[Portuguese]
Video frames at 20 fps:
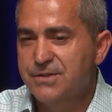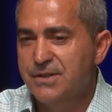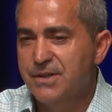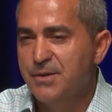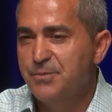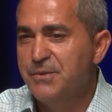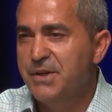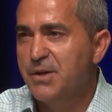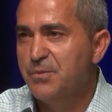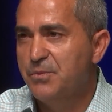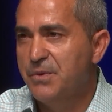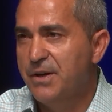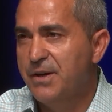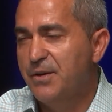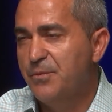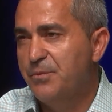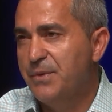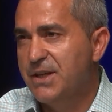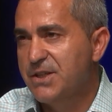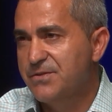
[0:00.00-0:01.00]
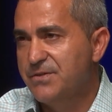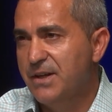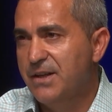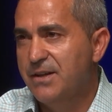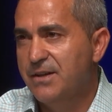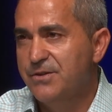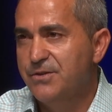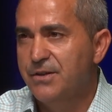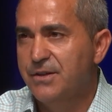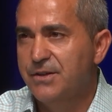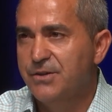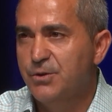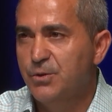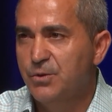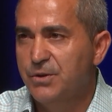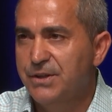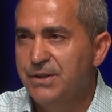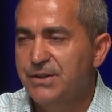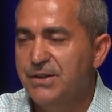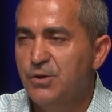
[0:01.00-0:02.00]
a minha irmã mais velha, a
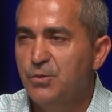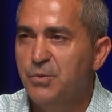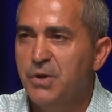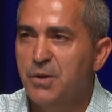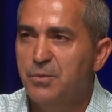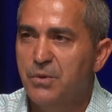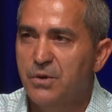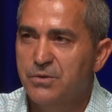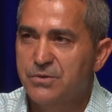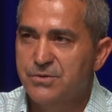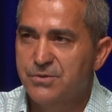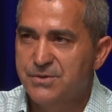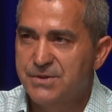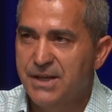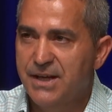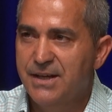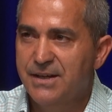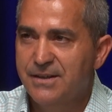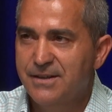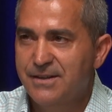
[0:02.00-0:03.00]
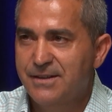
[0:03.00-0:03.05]
Diolinda, e o meu irmão José